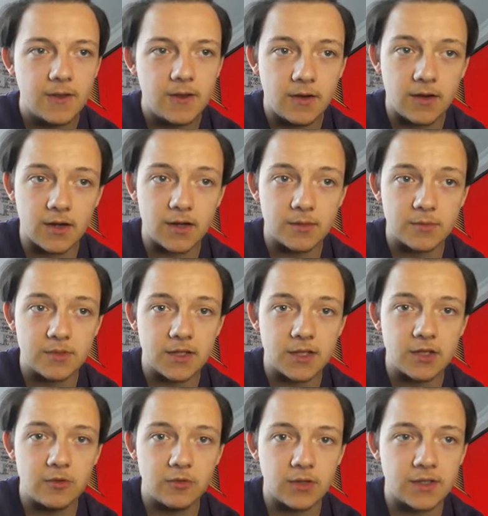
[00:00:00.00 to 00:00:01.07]
Arkamızdan
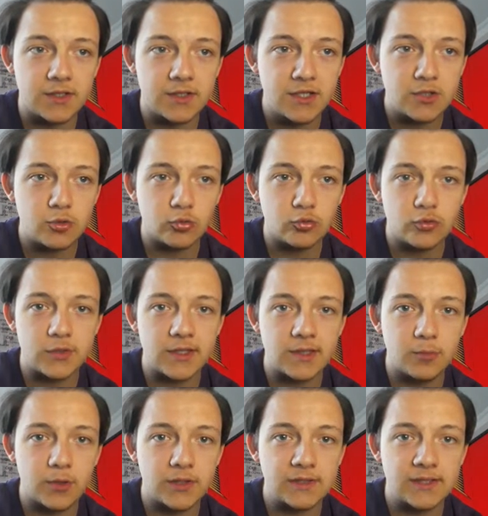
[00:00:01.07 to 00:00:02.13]
geliyorlar. Nice 37
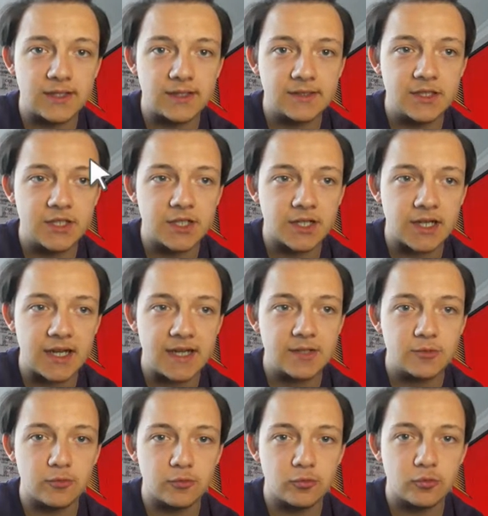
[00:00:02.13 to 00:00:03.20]
puanla altıncı.
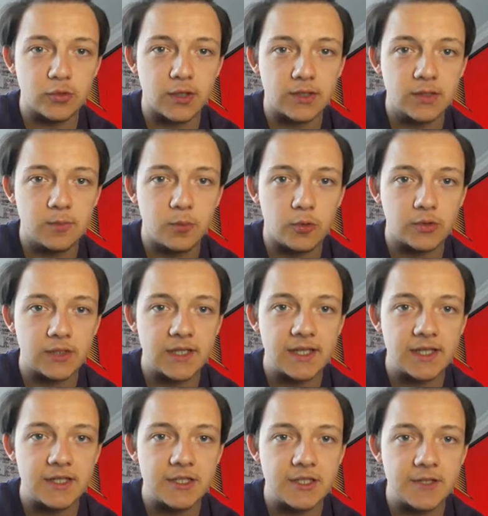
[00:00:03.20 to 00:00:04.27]
Rennes 36 puanla
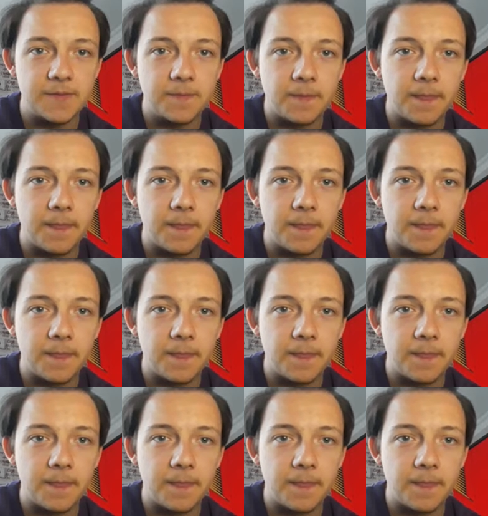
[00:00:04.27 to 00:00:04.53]
yedinci.